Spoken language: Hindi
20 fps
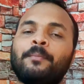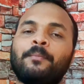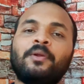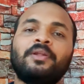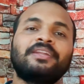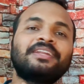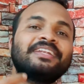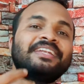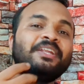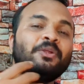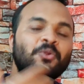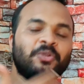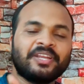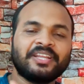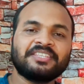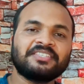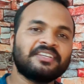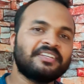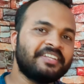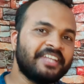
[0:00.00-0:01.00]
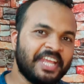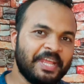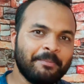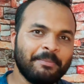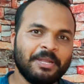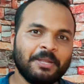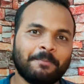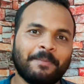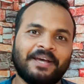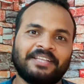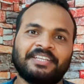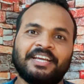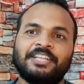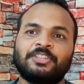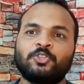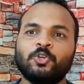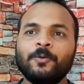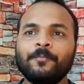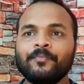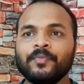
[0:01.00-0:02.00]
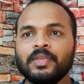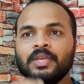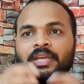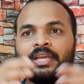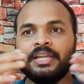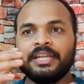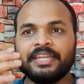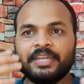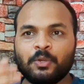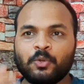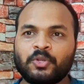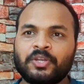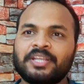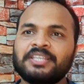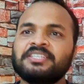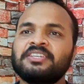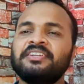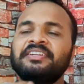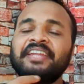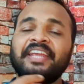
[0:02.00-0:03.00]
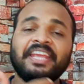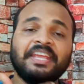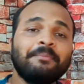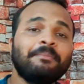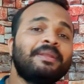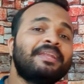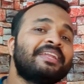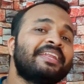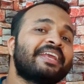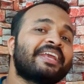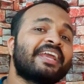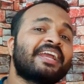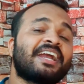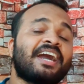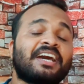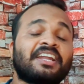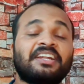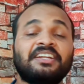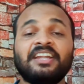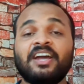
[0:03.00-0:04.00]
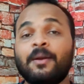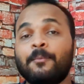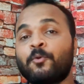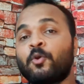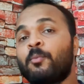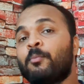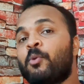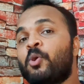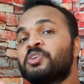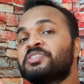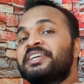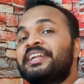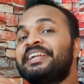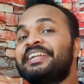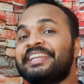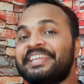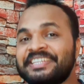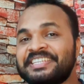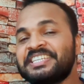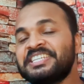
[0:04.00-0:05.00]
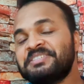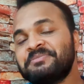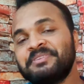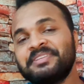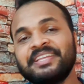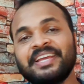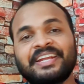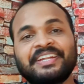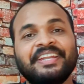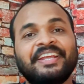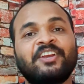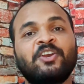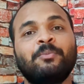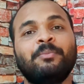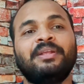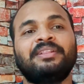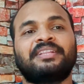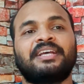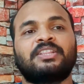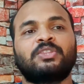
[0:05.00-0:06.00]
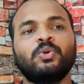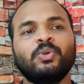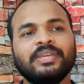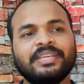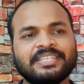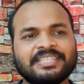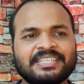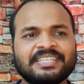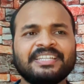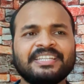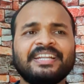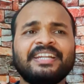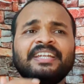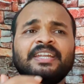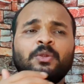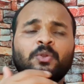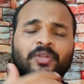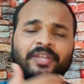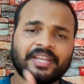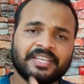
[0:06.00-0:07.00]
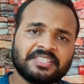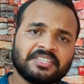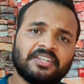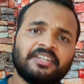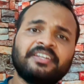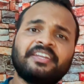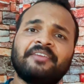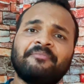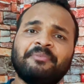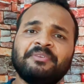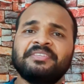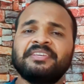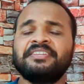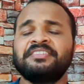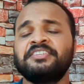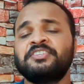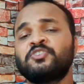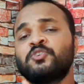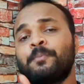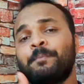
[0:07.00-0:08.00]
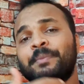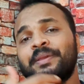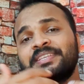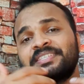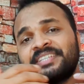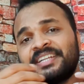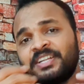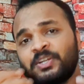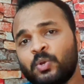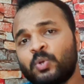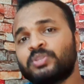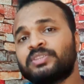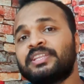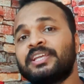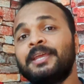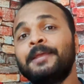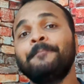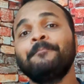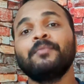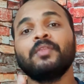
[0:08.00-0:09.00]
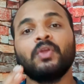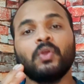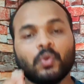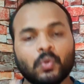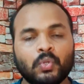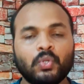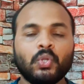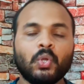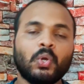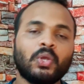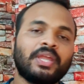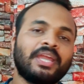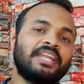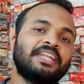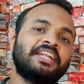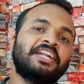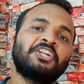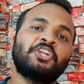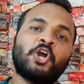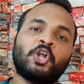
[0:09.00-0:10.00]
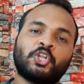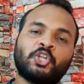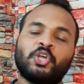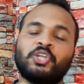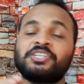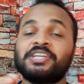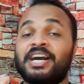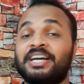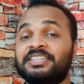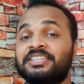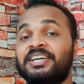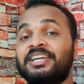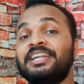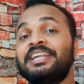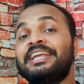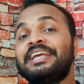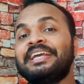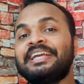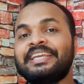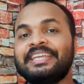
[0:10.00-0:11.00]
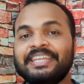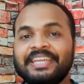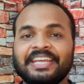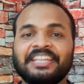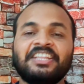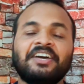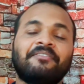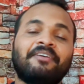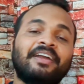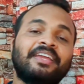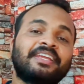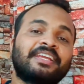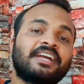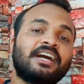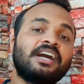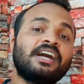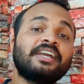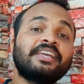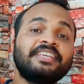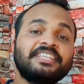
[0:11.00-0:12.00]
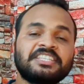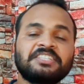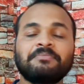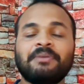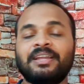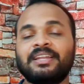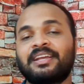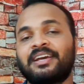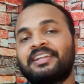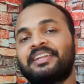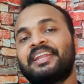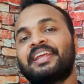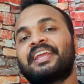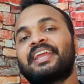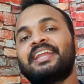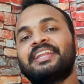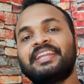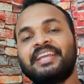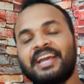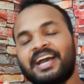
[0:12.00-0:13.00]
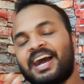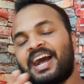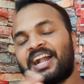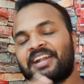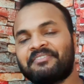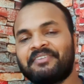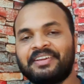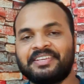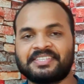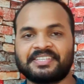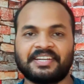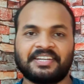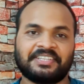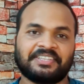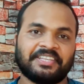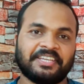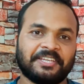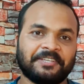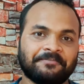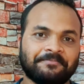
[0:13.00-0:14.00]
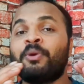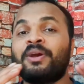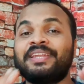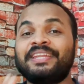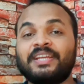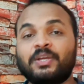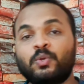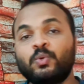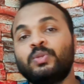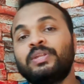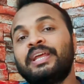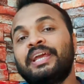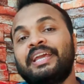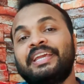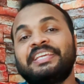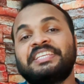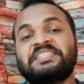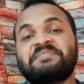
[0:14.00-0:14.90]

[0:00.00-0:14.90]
प्रॉपर न्यूट्रिशन नहीं मिल पाता है तो न्यूट्रिशन नहीं मिलने के कारण ना हमको बहुत सारे डिजीज भी देखने को मिलता है तो इसलिए न्यूट्रिशन डेफिशिएंसी जो पेशेंट होते हैं उन लोगों के लिए डॉक्टर ज्यादातर ये दवाई का इस्तेमाल करने के लिए एडवाइस करते हैं मॉलिक्यूल है